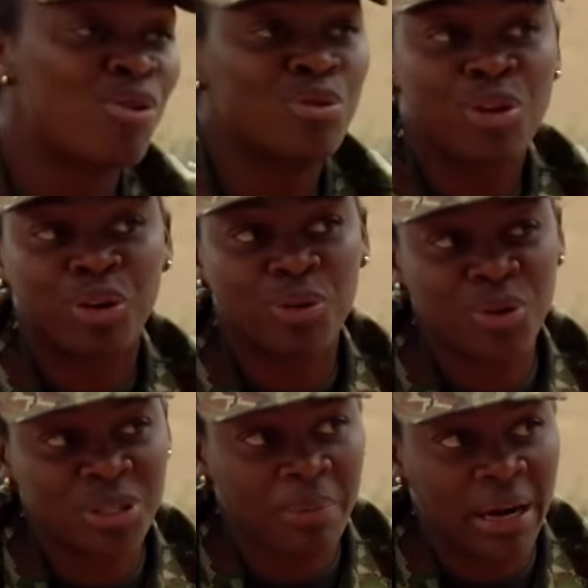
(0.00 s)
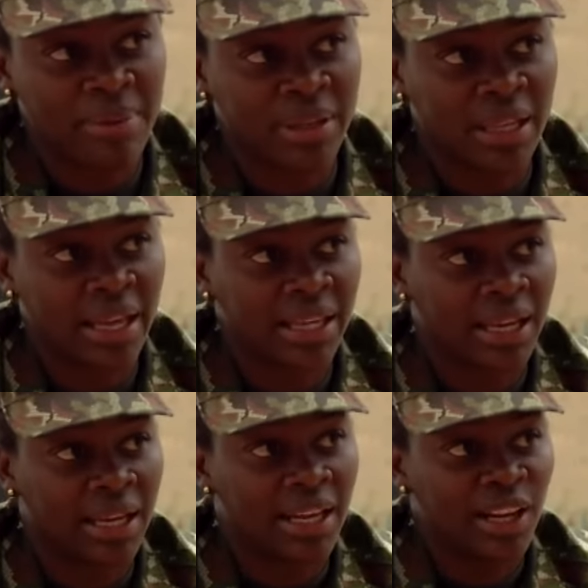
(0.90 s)
un orgullo para mí de
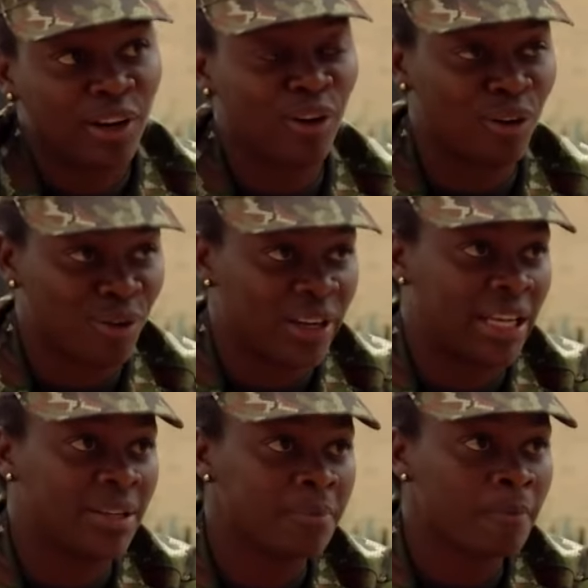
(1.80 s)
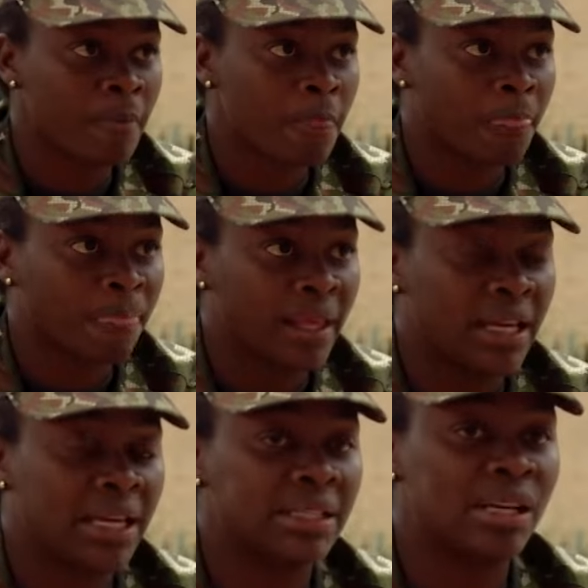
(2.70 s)
que lo logré.
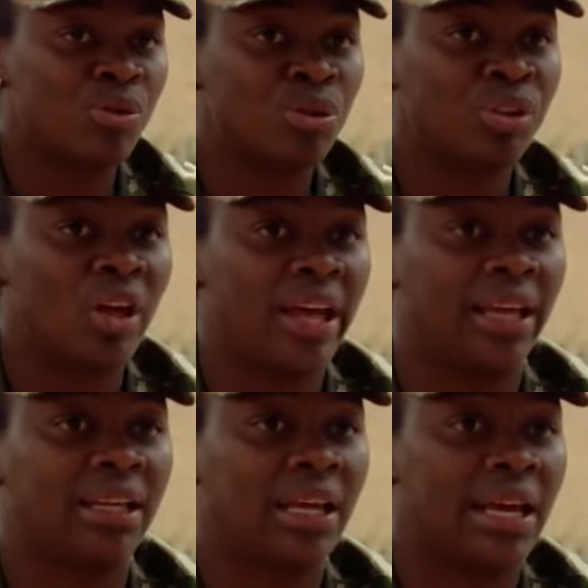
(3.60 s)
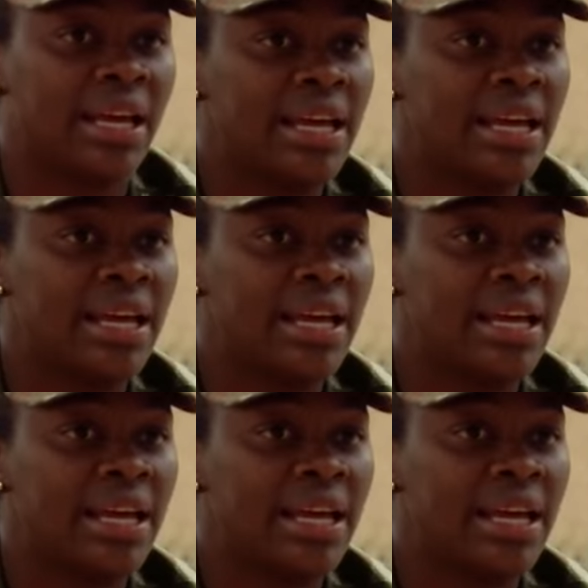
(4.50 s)
Eh, segundo, de que